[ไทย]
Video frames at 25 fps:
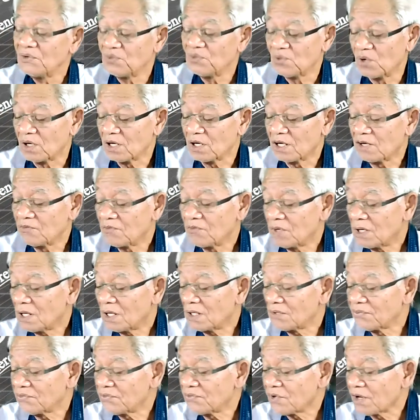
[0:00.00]
ส่วนคำว่า
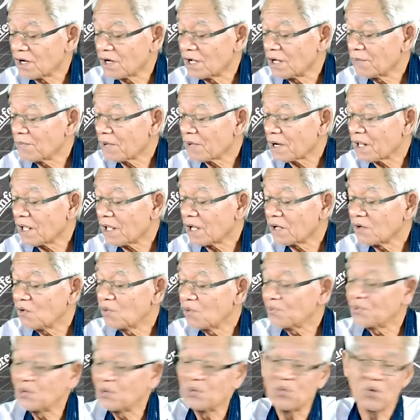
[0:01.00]
สนามแรง
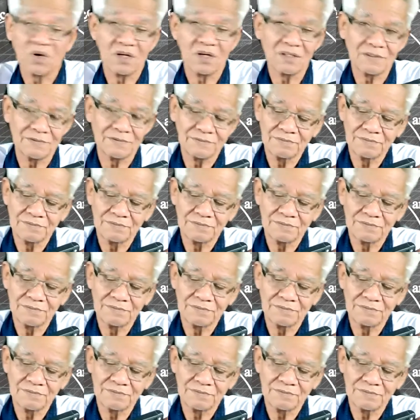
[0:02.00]
โน้มถ่วง